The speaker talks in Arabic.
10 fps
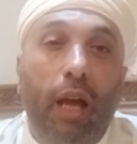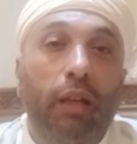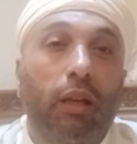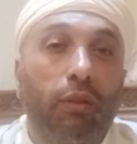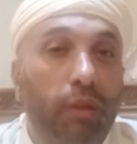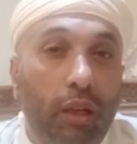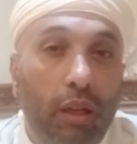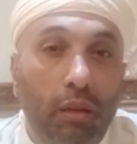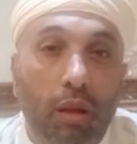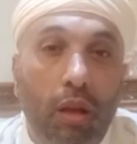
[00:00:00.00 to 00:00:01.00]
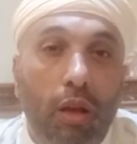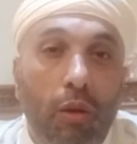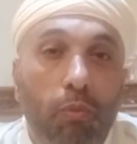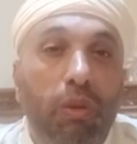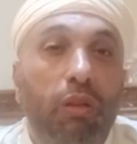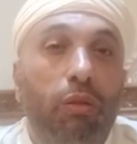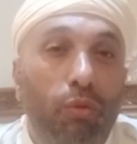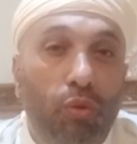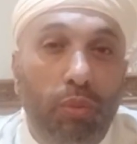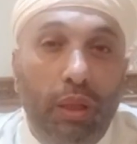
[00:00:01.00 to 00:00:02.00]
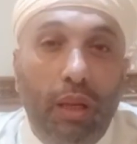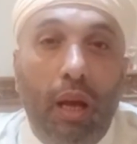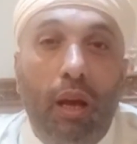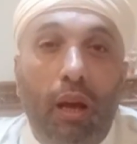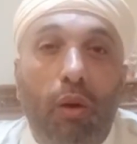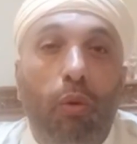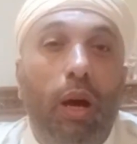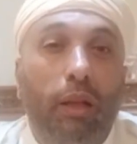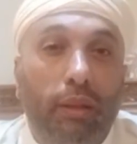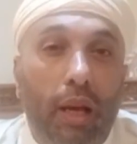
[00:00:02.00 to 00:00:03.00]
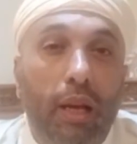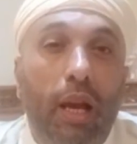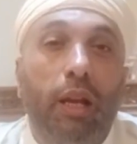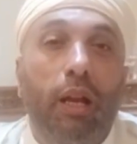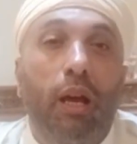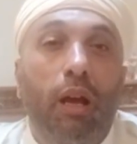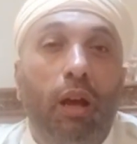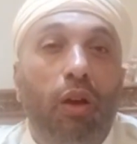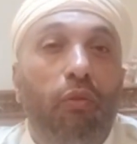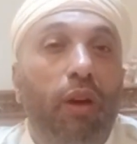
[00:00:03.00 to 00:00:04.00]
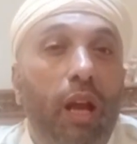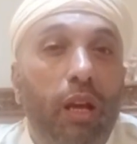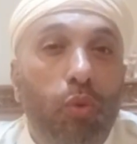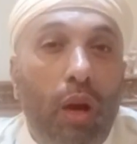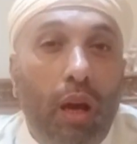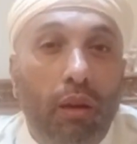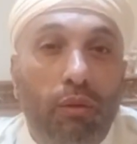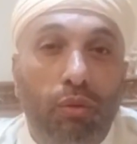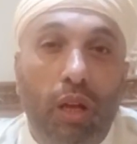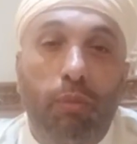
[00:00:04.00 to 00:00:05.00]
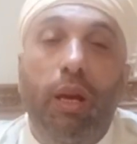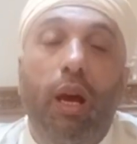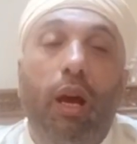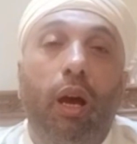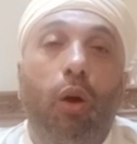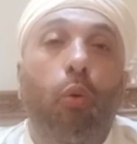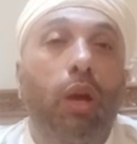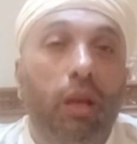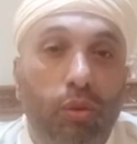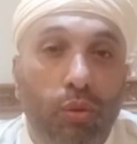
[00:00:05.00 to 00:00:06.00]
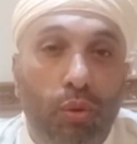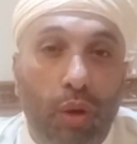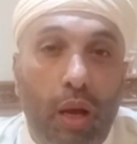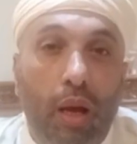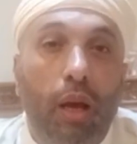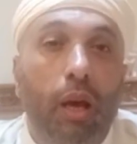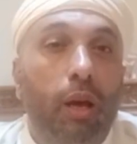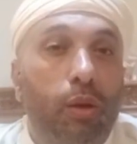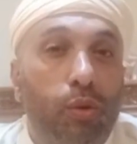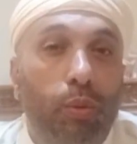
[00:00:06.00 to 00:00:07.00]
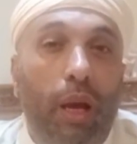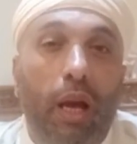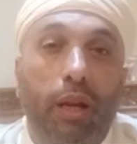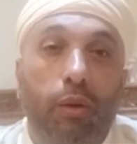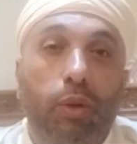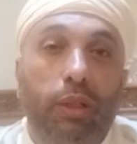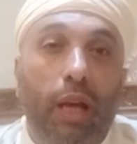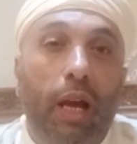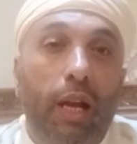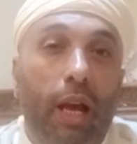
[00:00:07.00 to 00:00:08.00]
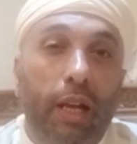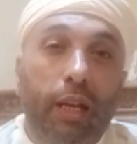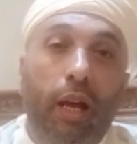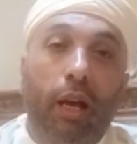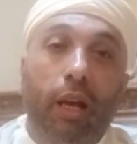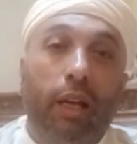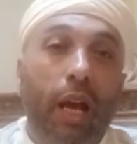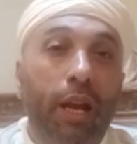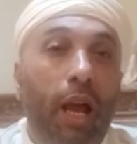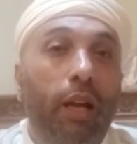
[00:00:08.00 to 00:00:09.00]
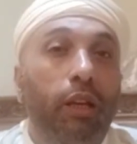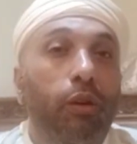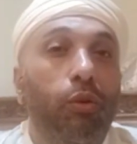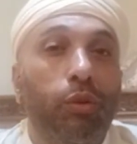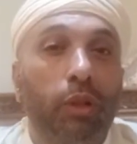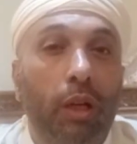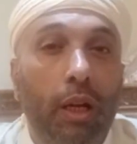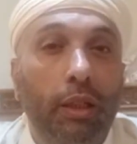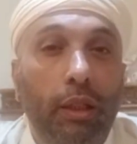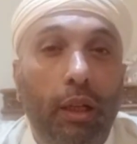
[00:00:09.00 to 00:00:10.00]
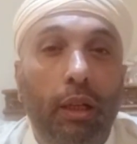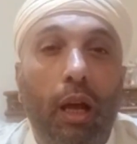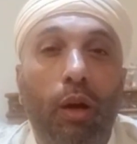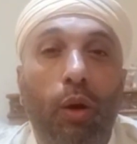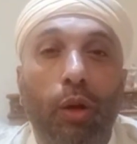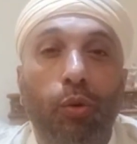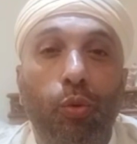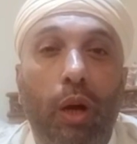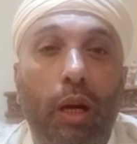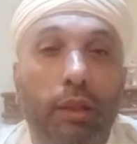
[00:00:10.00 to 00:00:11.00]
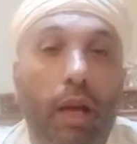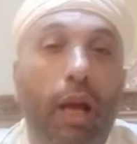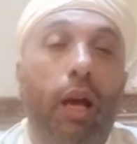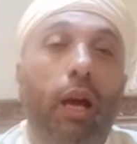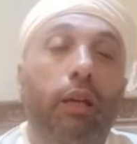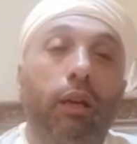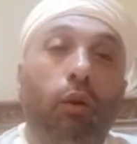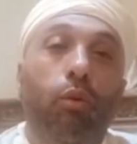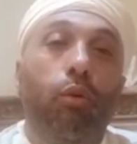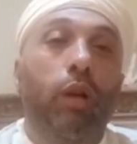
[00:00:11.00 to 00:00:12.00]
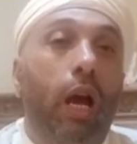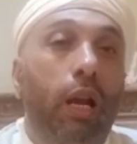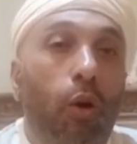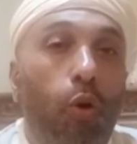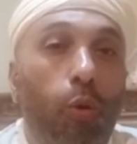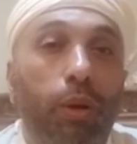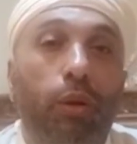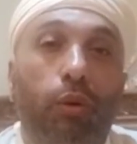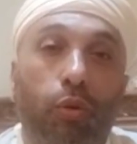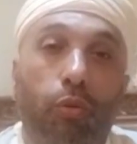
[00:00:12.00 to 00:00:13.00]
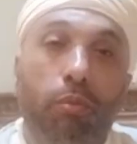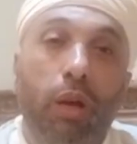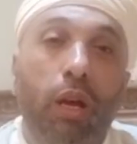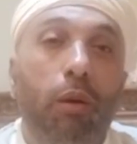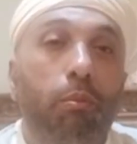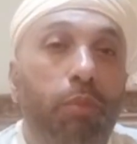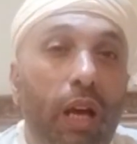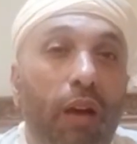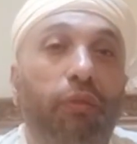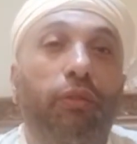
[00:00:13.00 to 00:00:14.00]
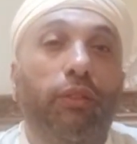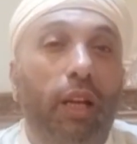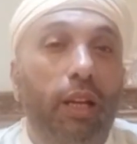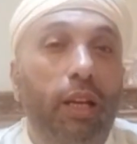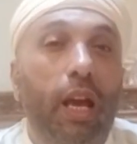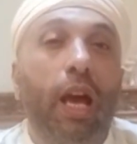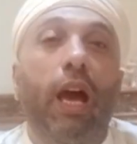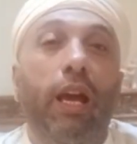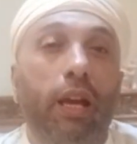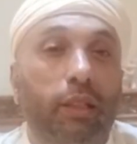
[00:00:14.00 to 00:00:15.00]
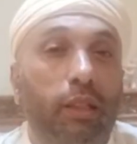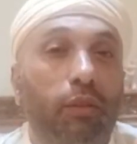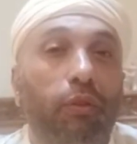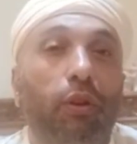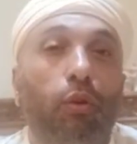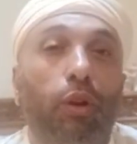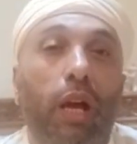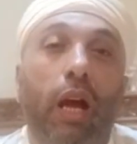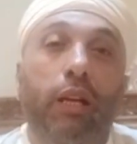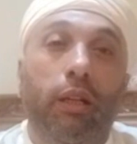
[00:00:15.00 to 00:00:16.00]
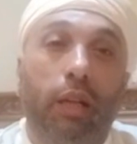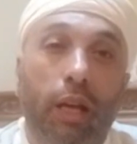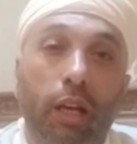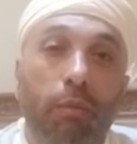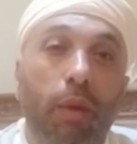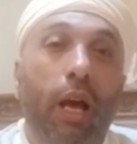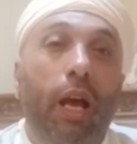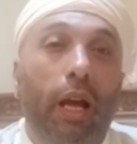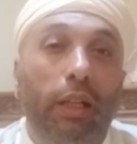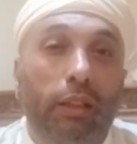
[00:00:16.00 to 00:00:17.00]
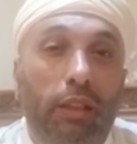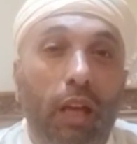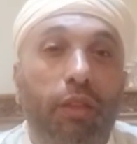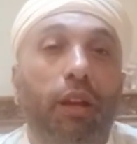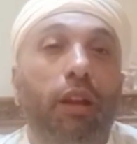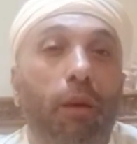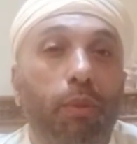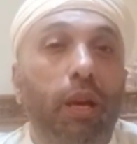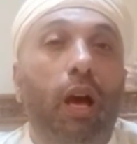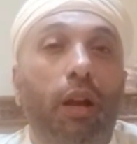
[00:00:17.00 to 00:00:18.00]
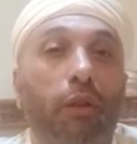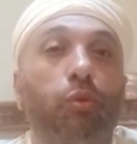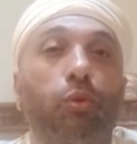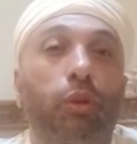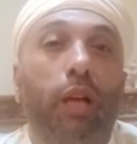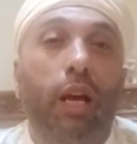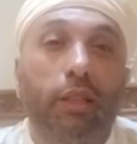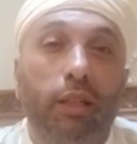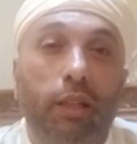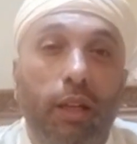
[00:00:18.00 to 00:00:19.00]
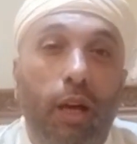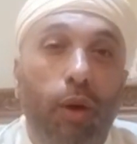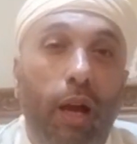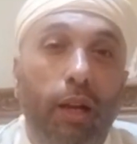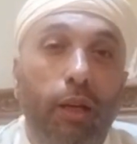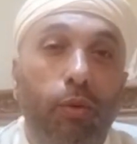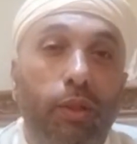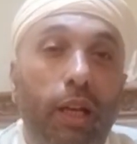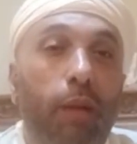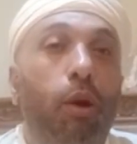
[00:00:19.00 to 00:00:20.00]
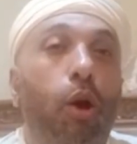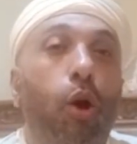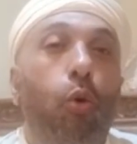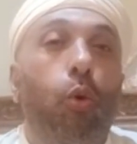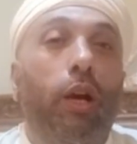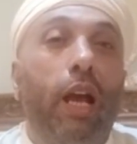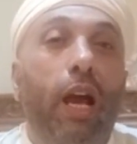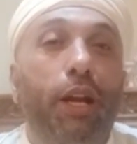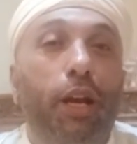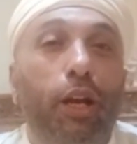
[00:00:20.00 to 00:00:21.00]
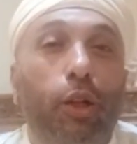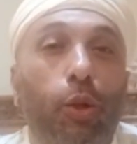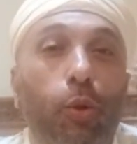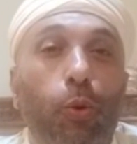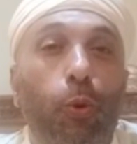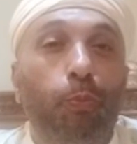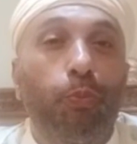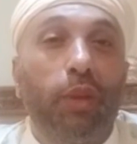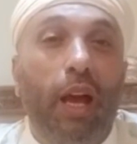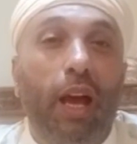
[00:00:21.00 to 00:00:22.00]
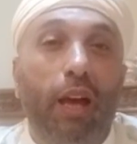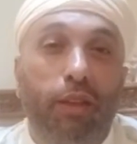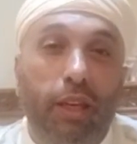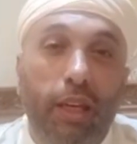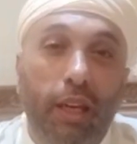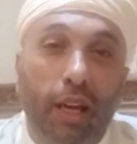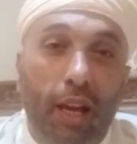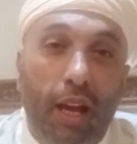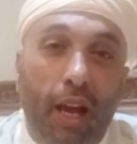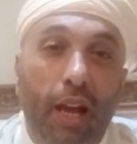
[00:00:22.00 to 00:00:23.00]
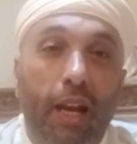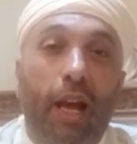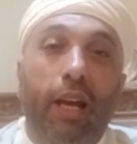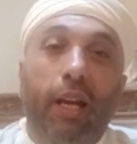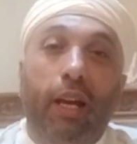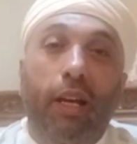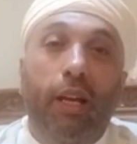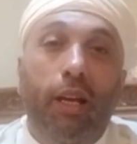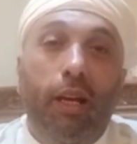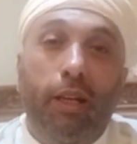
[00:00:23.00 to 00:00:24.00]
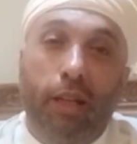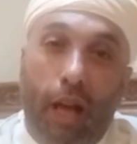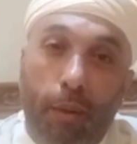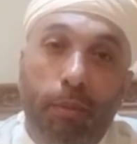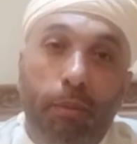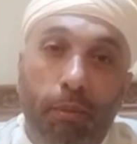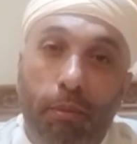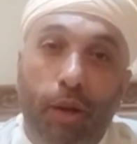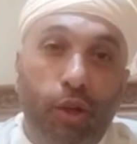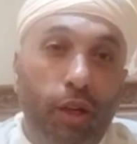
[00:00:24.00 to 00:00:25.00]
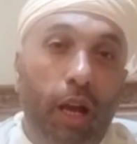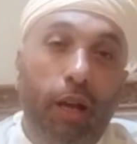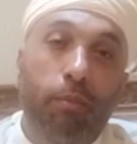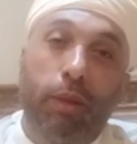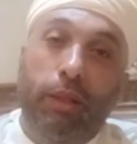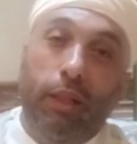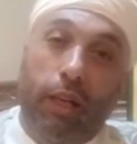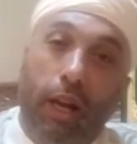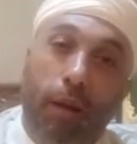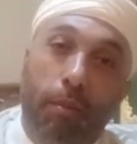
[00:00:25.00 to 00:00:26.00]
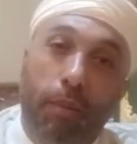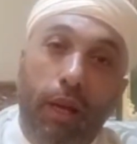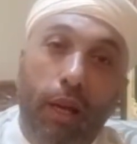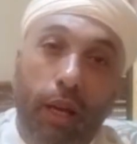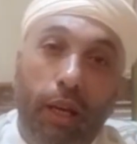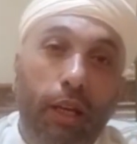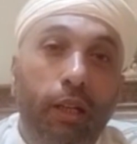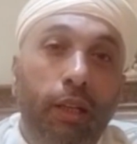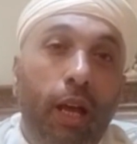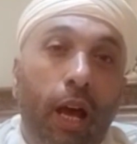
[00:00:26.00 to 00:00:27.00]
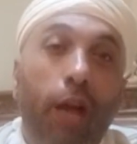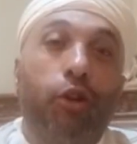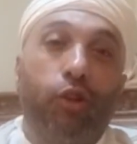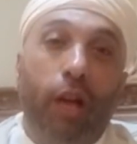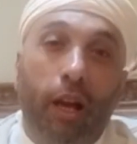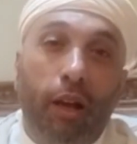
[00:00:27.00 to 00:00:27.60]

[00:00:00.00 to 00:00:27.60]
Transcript: عن كثير من ذنوبنا وخطايانا فلا يواخذنا بها ويسترها سبحانه وتعالى عنا كان علي رضي الله عنه وأرضاه يقول ألا أخبركم بأفضل آية في القرآن الكريم حدثنا بها رسول الله صلى الله عليه وسلم وكان يتلو هذه الآية نعم معشر الأحبة الكرام إن أرجى